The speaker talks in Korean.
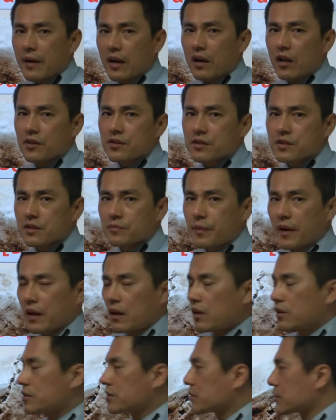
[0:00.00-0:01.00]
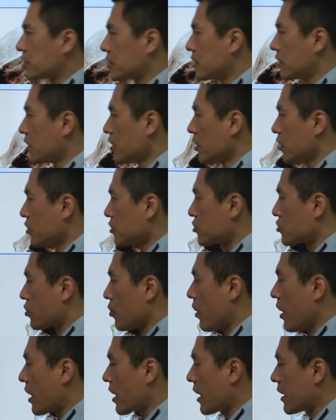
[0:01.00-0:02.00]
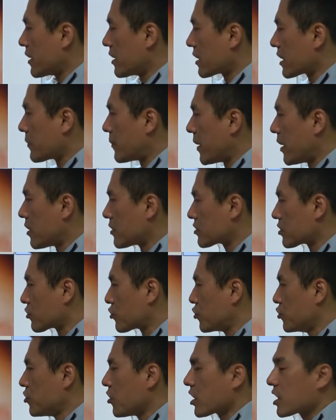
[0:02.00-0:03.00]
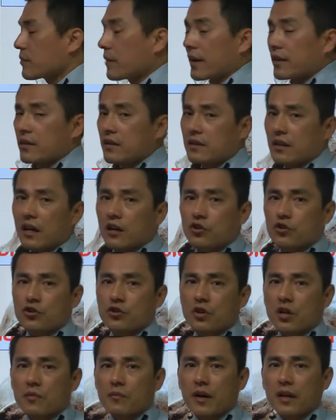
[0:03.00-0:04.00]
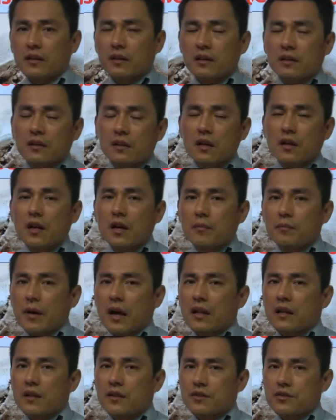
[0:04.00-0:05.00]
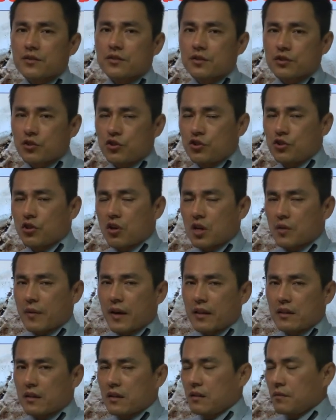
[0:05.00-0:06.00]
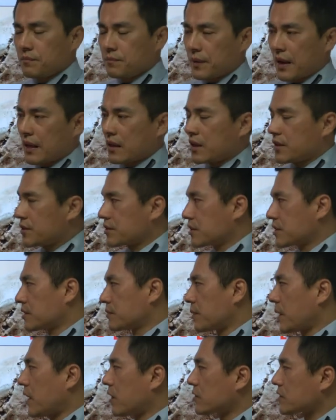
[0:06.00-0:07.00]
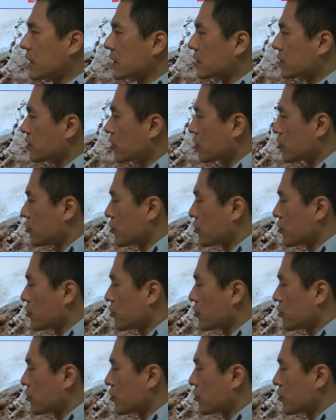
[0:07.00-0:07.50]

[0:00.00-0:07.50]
balance, balance. 조화가 이렇게 balance, 균형이 맞느냐? 균형이 맞는 balance, 균형이 맞는 balance, balance 잘 되죠?